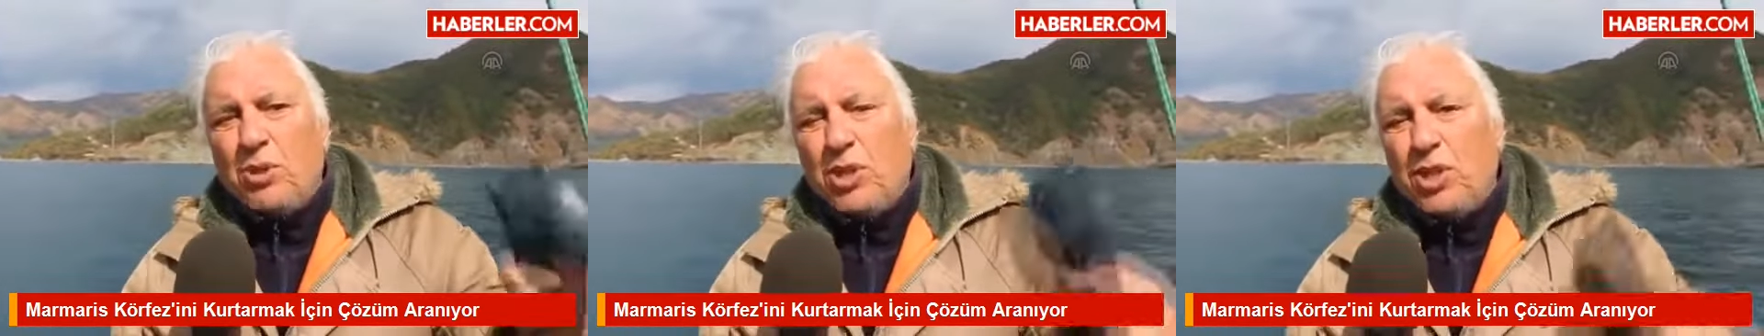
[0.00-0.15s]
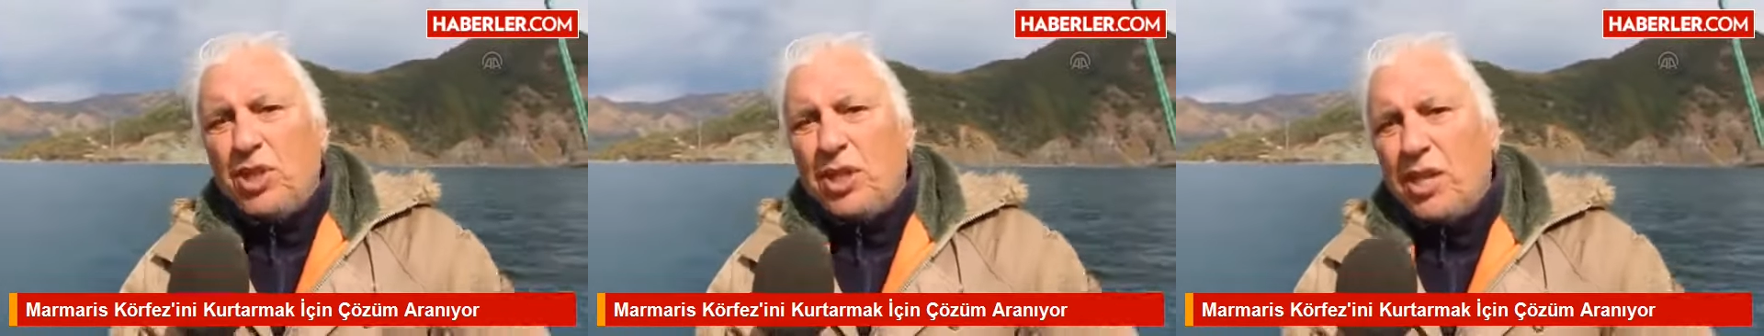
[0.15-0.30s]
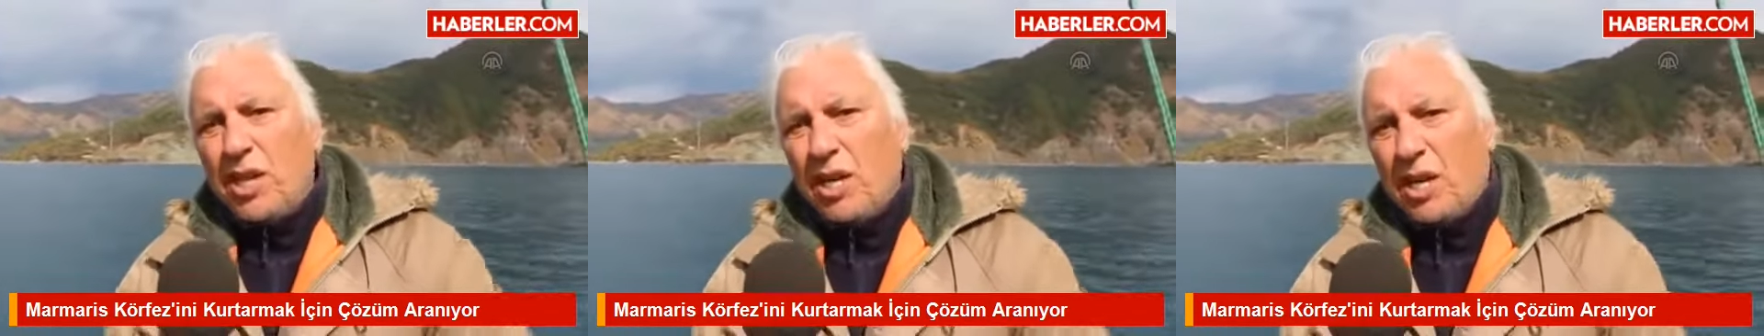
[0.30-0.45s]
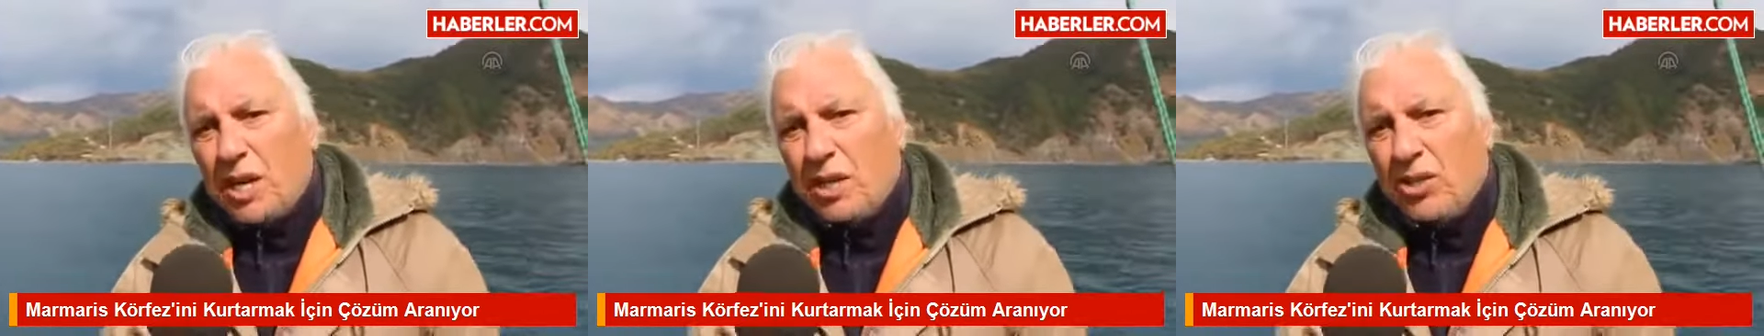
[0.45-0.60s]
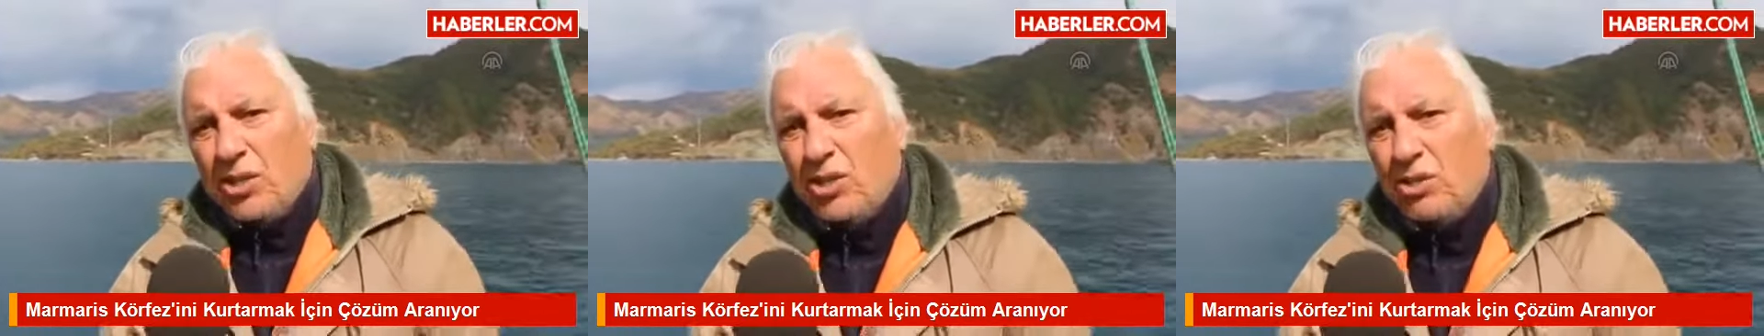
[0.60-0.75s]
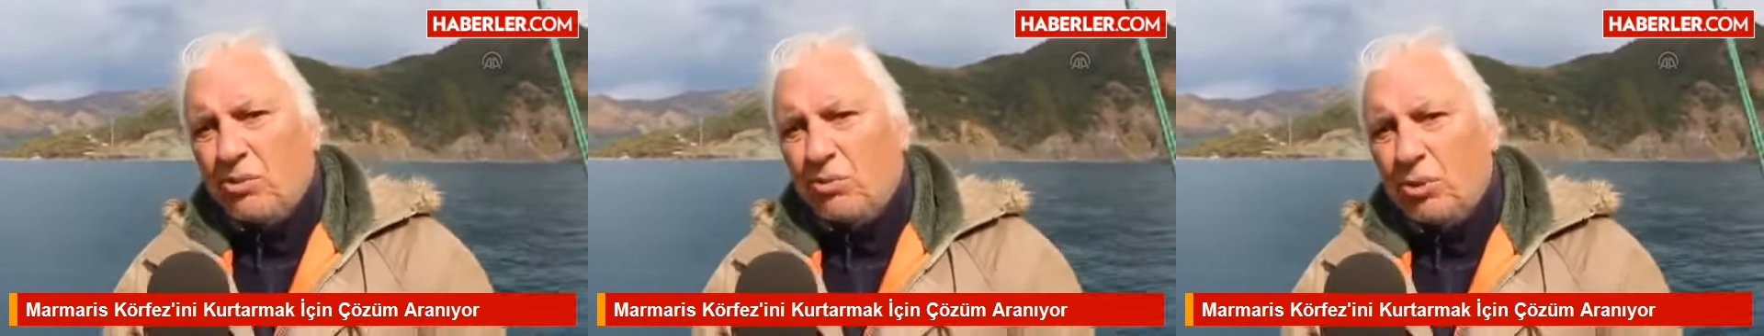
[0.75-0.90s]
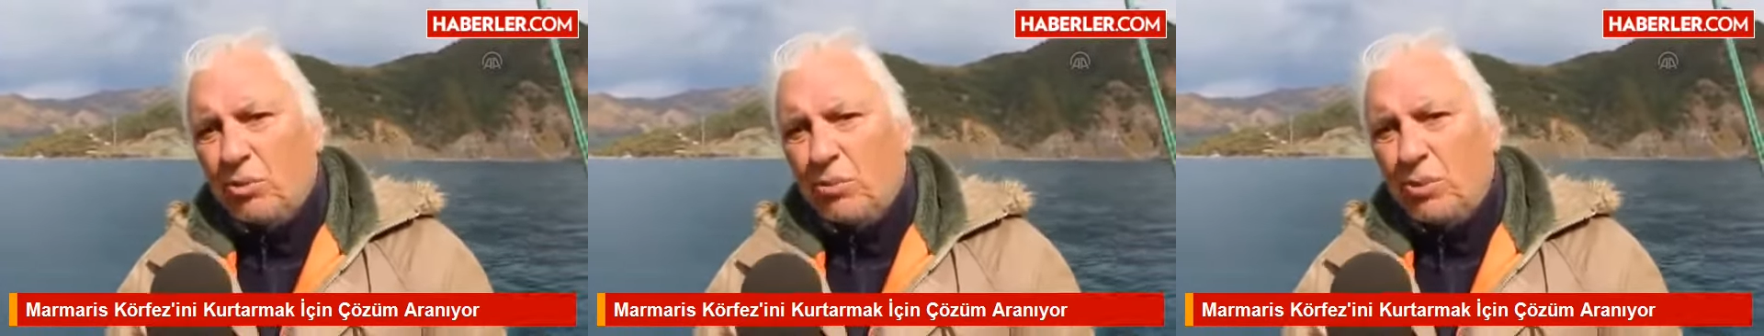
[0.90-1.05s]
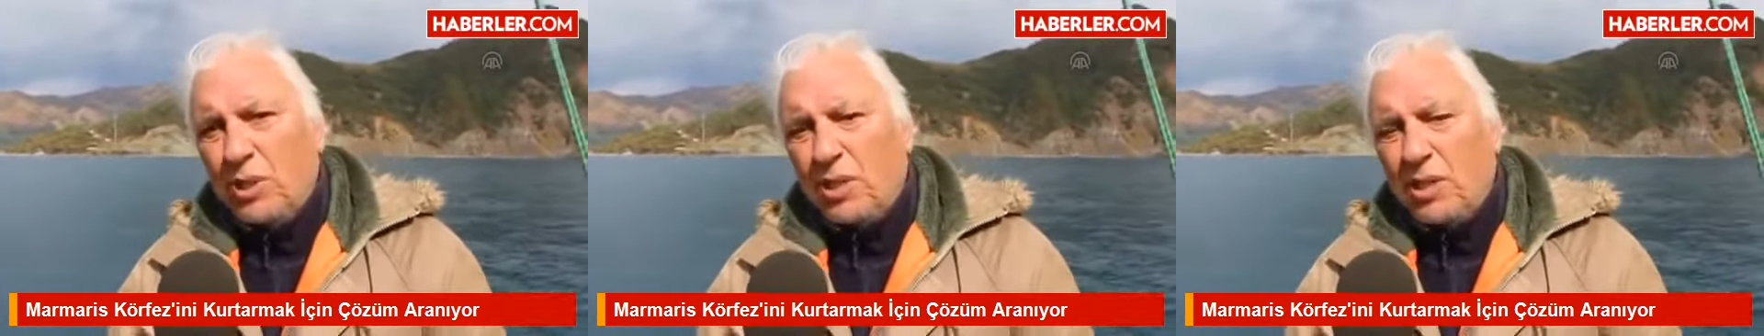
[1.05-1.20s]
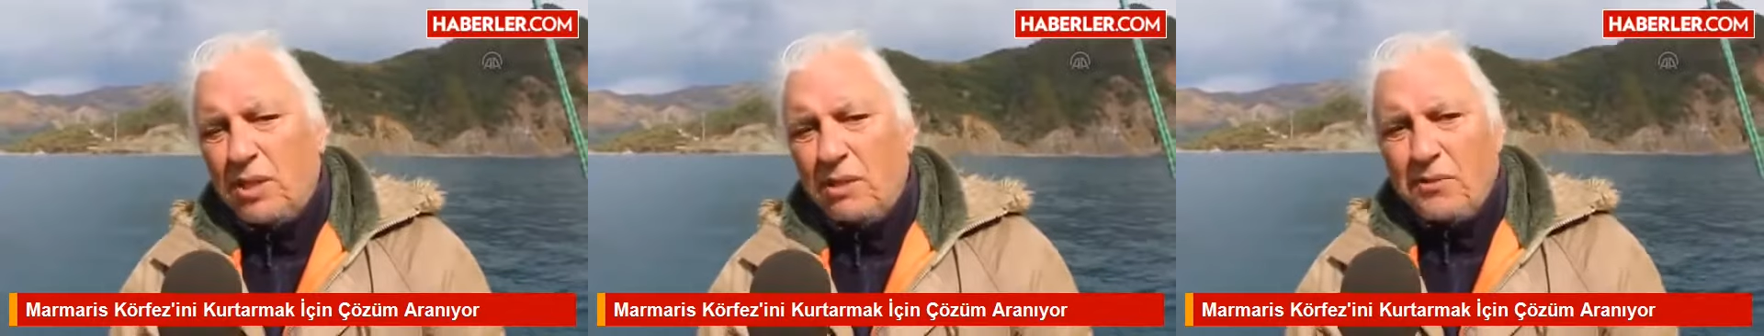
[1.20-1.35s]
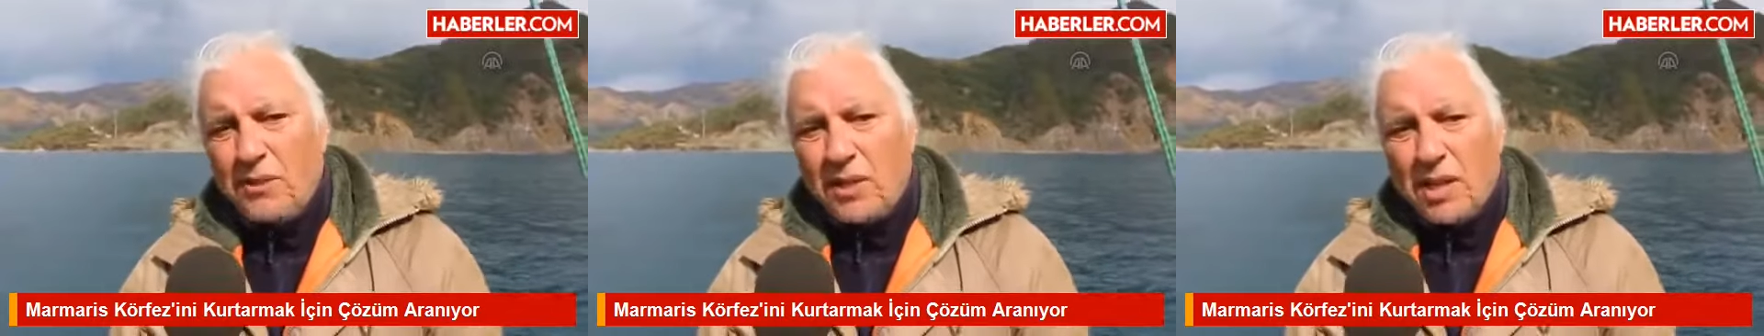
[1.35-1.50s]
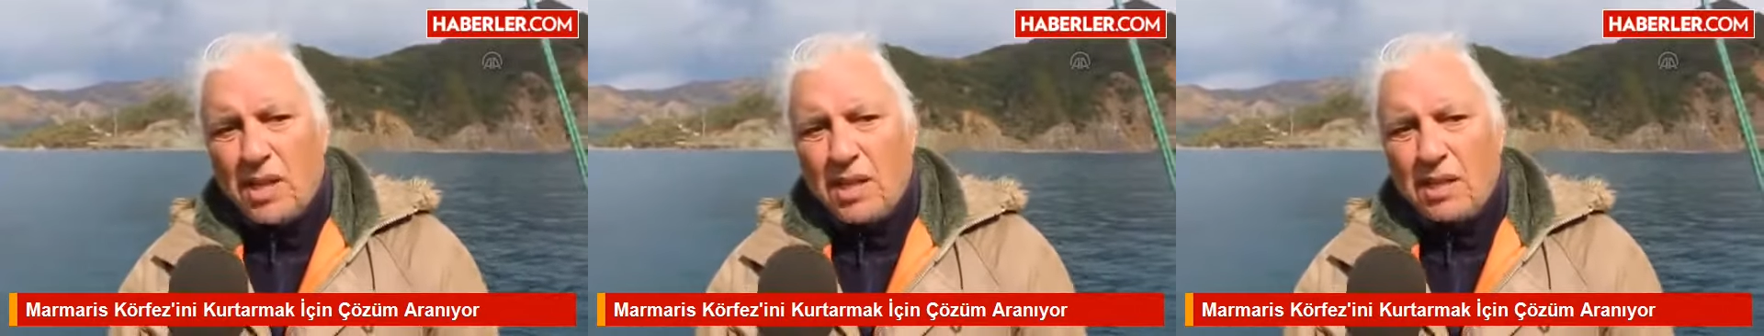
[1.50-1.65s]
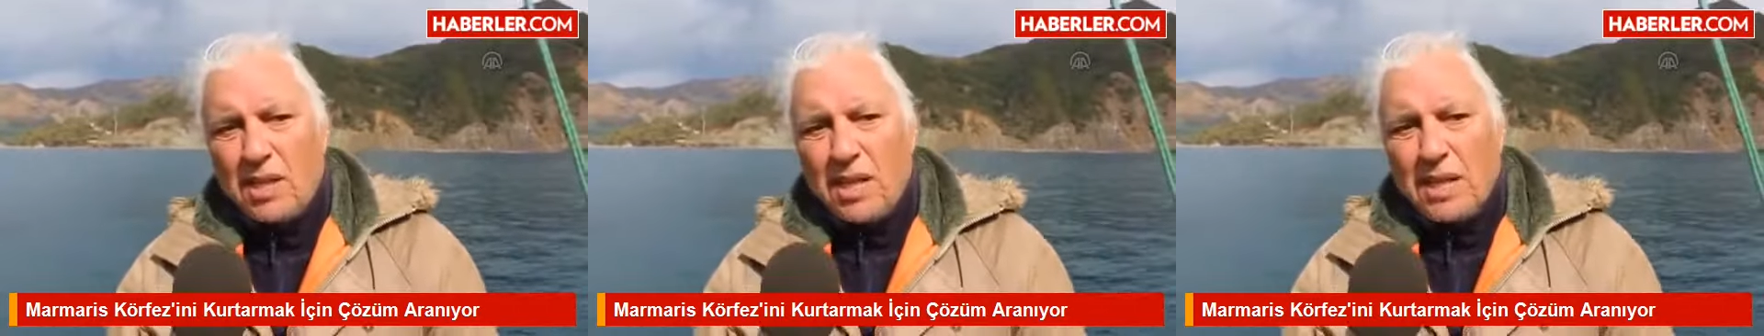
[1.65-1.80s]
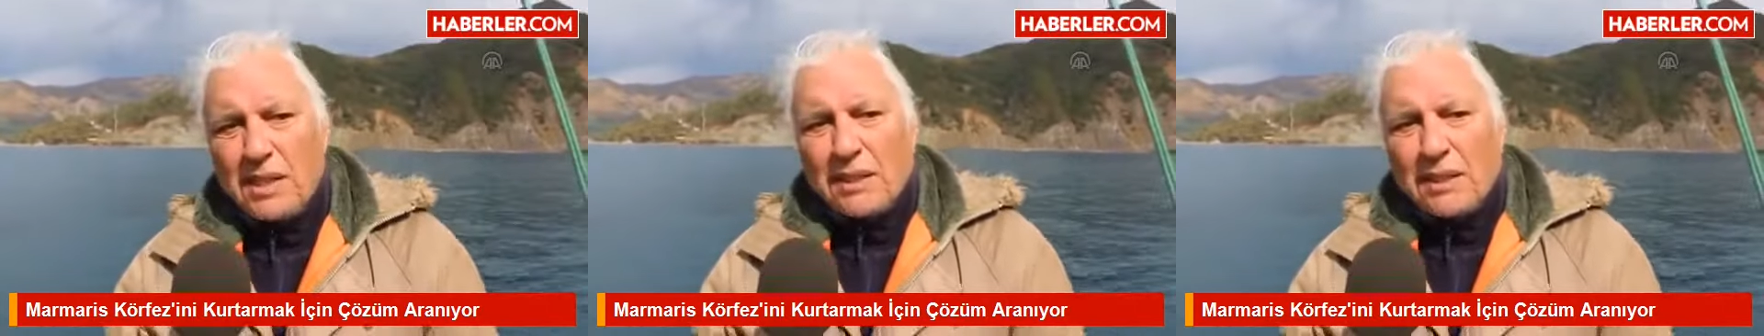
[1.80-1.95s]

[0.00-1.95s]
dışarıya atsın bu pisti. Fakat